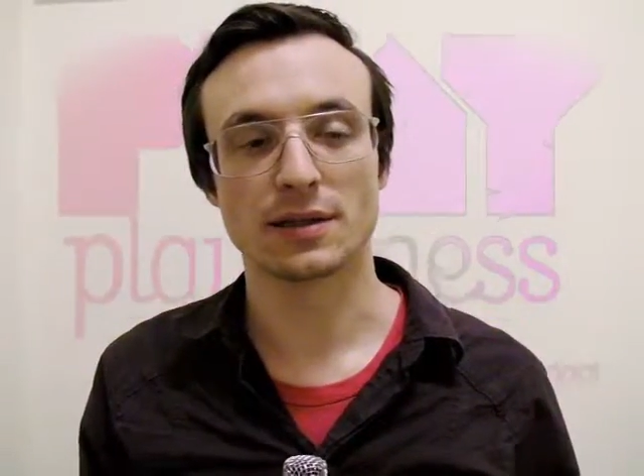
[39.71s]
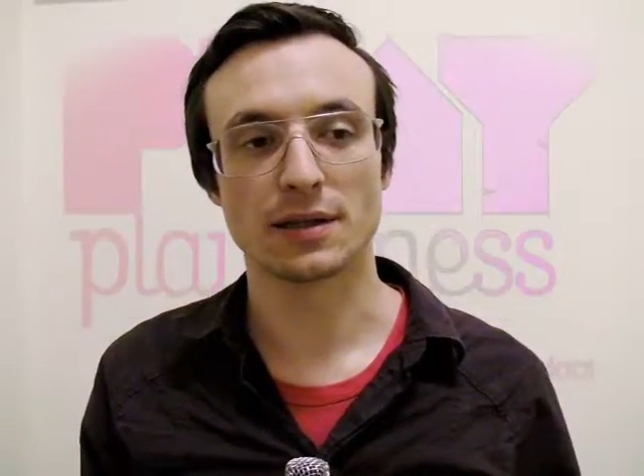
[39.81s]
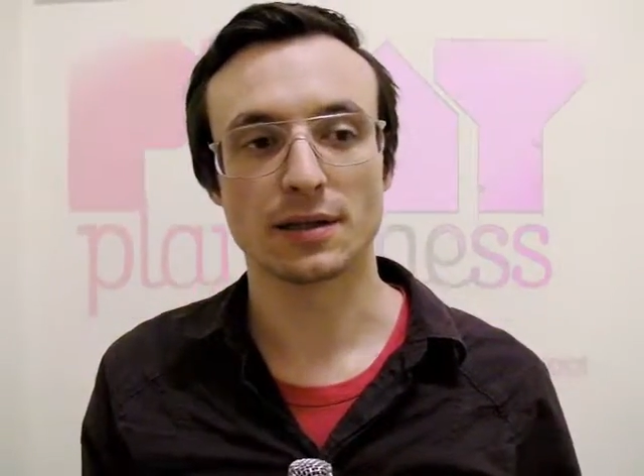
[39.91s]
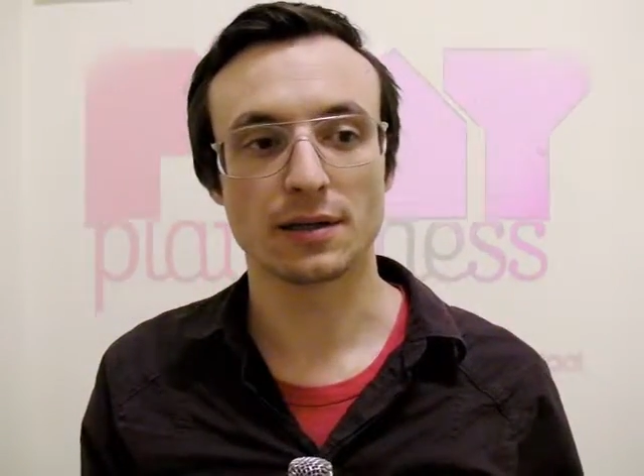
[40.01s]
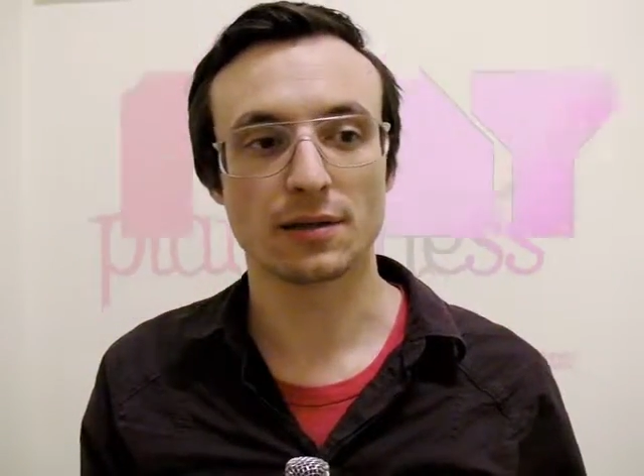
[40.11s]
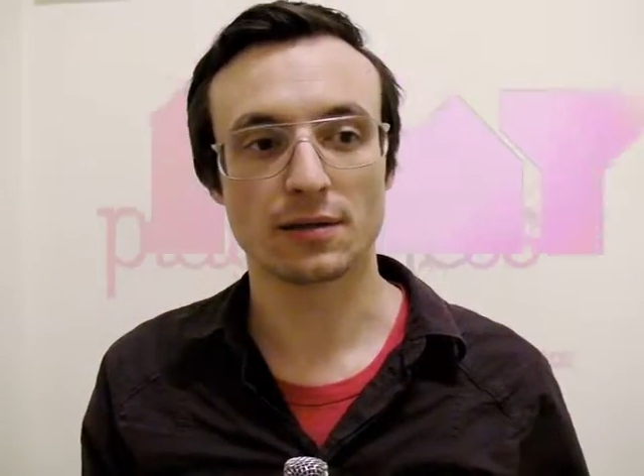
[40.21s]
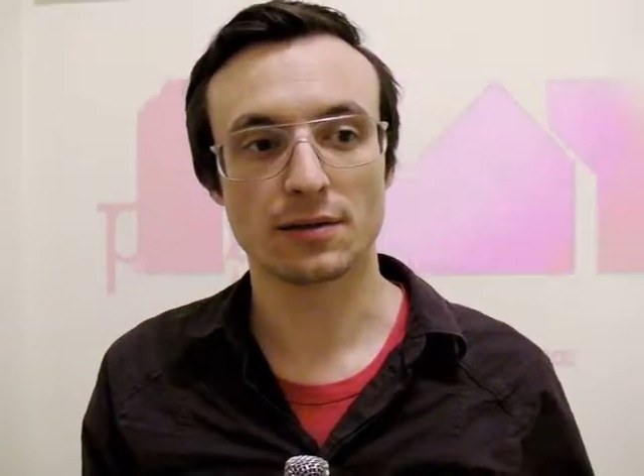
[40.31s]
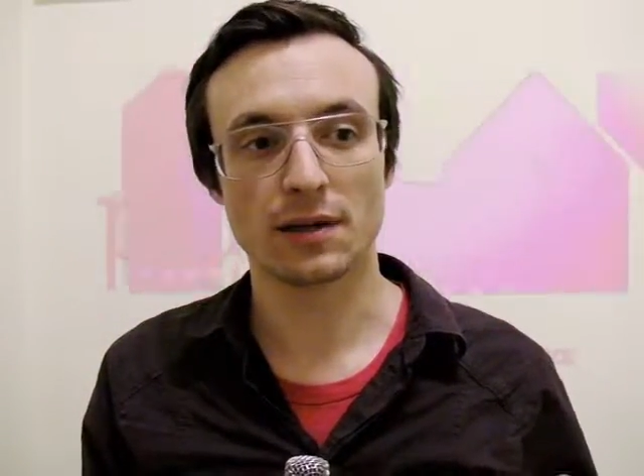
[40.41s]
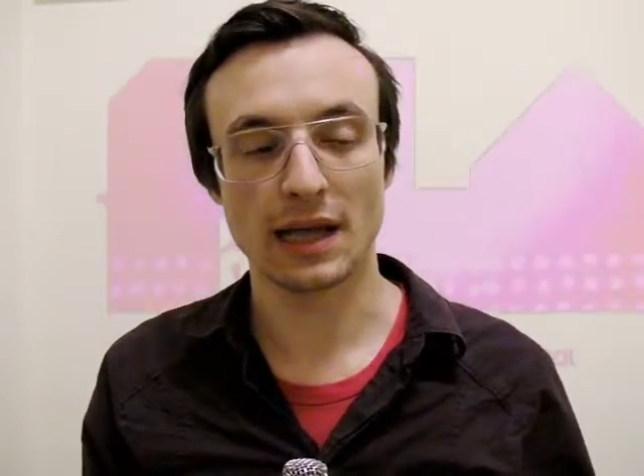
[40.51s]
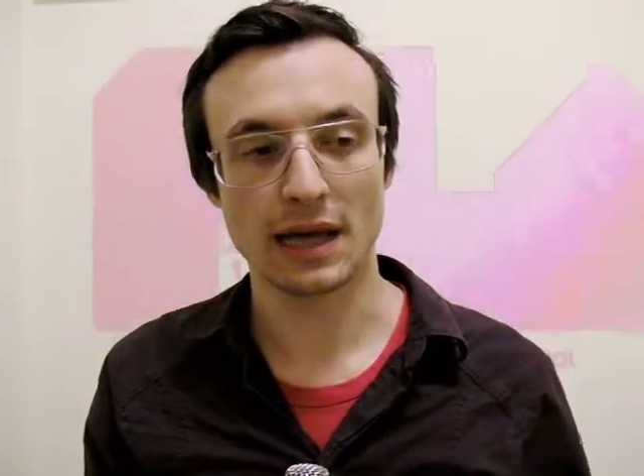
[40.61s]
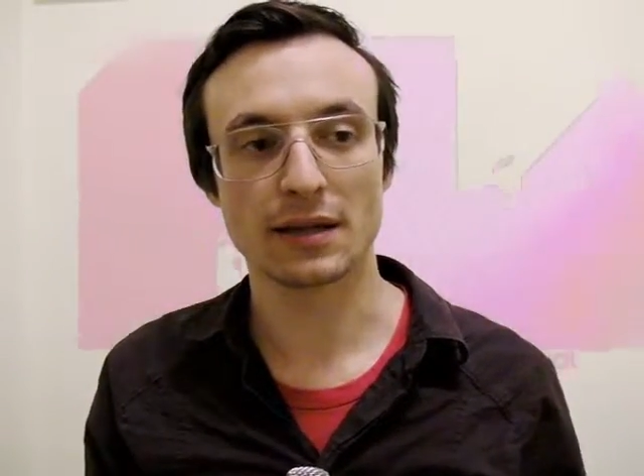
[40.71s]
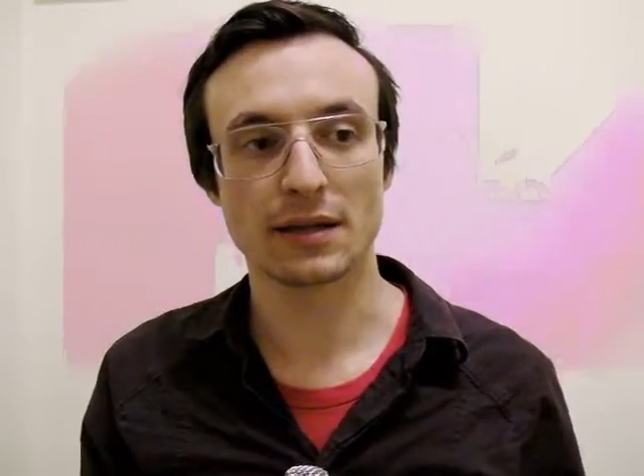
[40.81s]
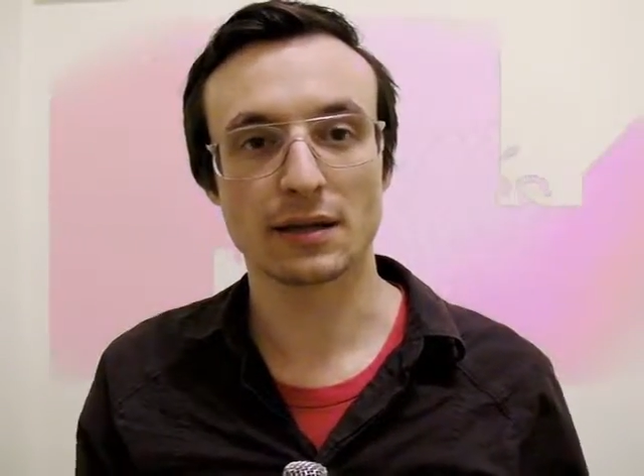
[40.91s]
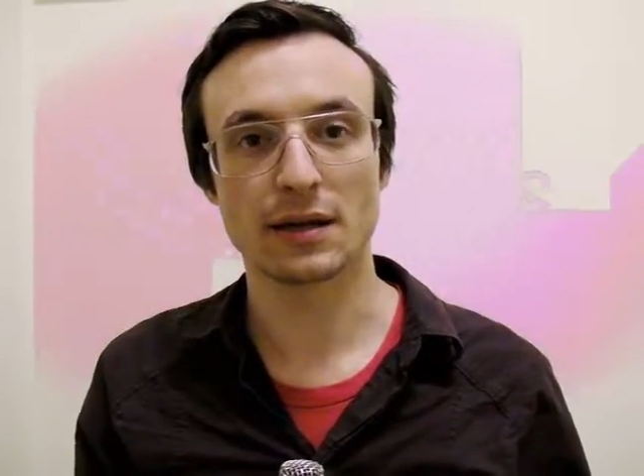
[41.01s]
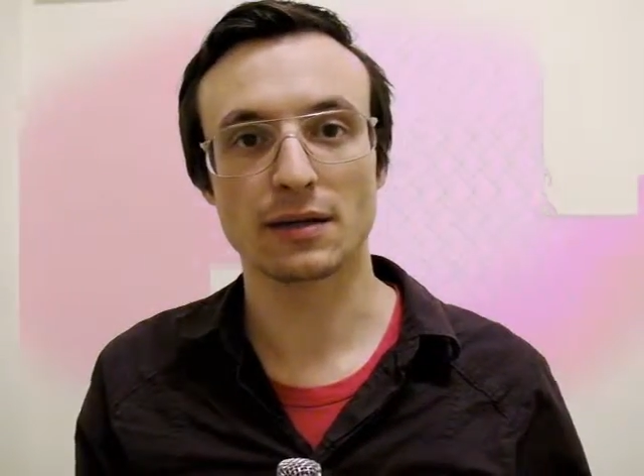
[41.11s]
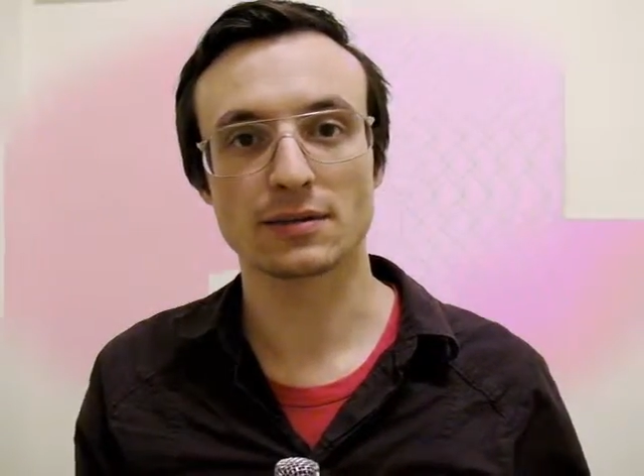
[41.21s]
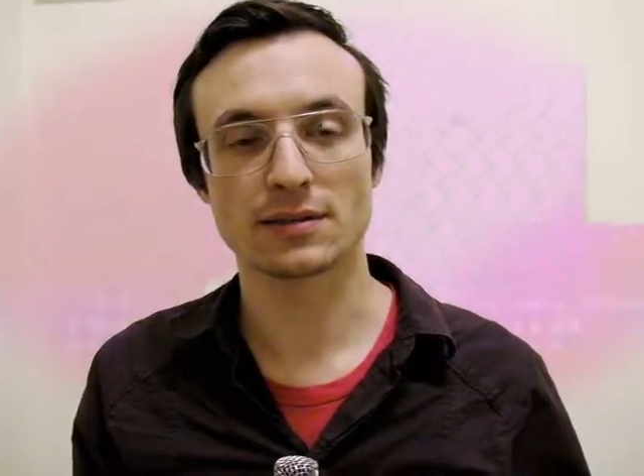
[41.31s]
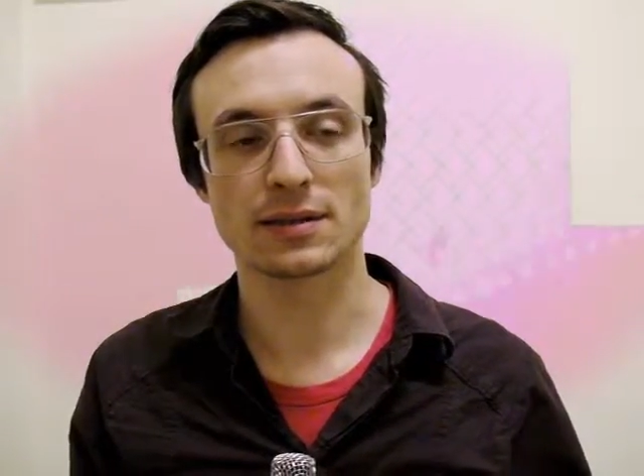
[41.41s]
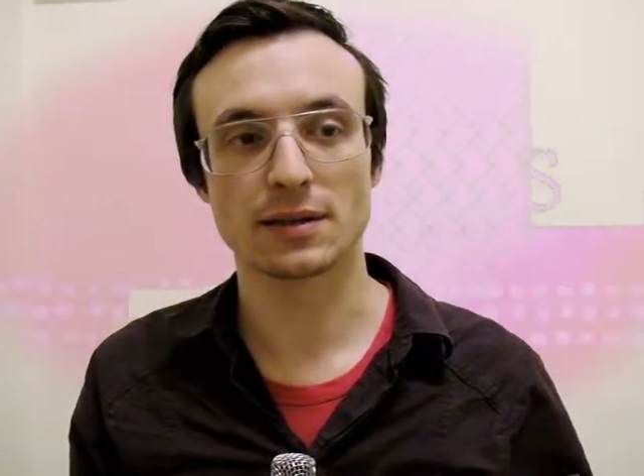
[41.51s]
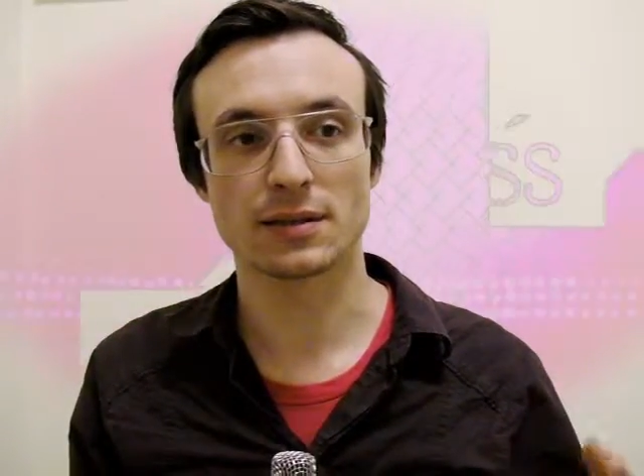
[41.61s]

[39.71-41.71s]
äh, Lernen, als